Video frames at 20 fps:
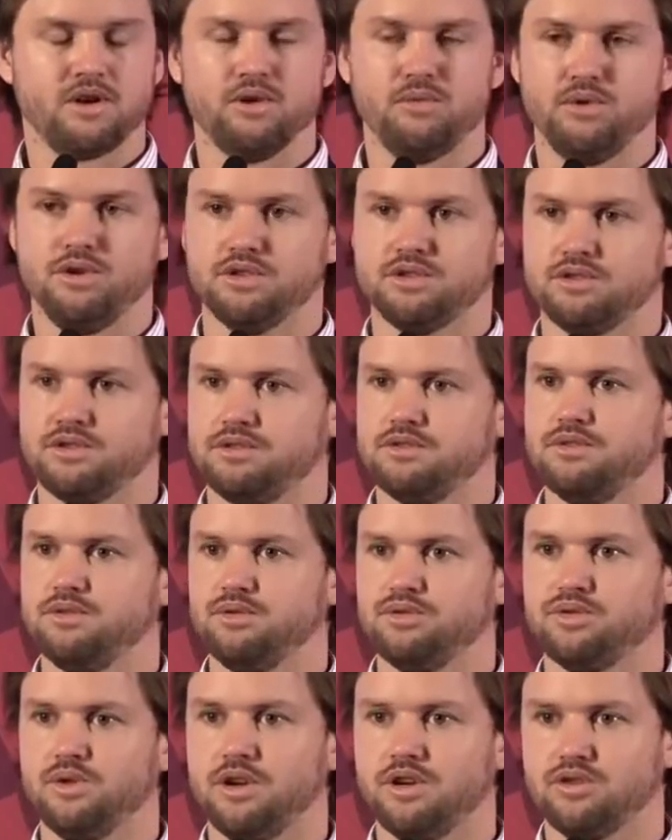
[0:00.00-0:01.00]
cómo los
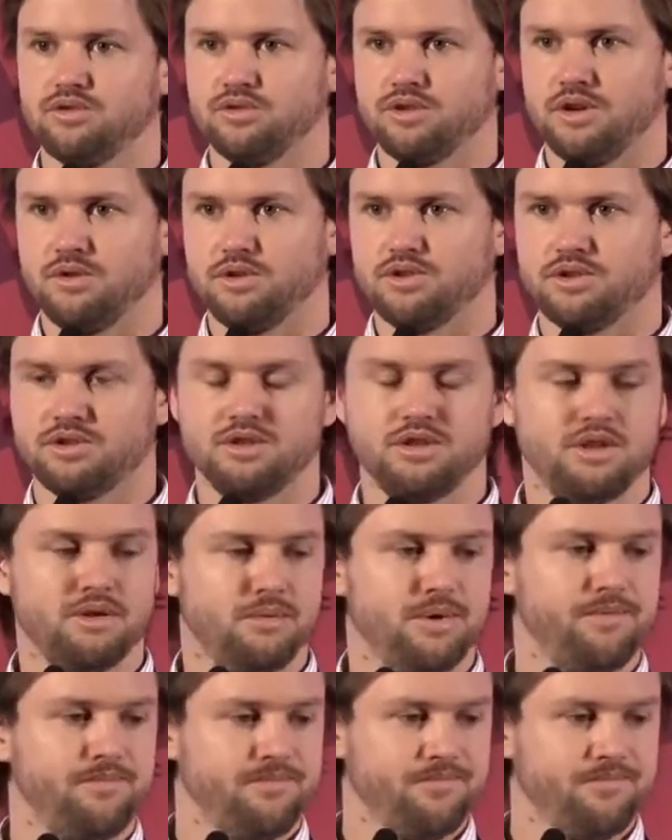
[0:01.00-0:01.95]
usuarios usan nuestro sistema.